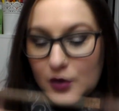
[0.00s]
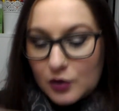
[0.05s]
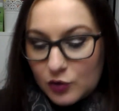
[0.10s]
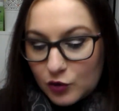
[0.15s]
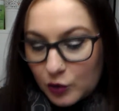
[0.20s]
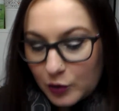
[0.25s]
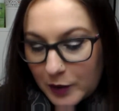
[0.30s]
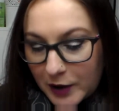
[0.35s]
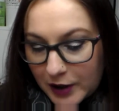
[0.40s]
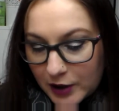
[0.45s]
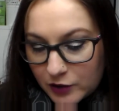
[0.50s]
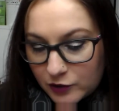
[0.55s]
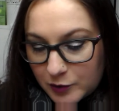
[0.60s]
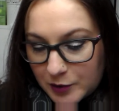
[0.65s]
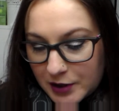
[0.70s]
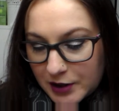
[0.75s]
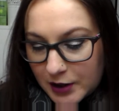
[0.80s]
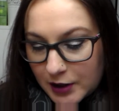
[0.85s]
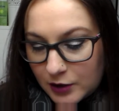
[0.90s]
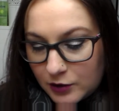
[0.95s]
Donc pareil je vous
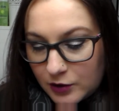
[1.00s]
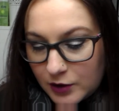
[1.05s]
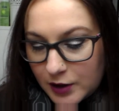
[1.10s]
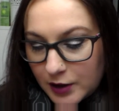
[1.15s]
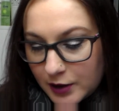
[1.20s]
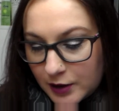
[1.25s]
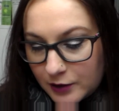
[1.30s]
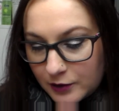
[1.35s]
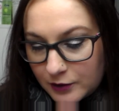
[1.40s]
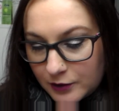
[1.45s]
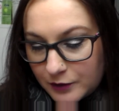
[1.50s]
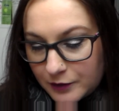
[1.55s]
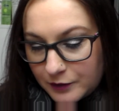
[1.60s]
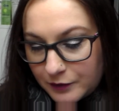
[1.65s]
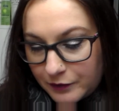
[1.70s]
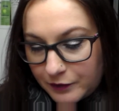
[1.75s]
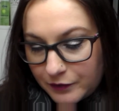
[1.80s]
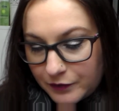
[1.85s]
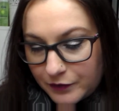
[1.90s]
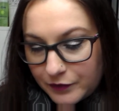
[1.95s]
mettrai le lien
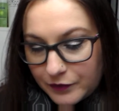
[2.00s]
euh,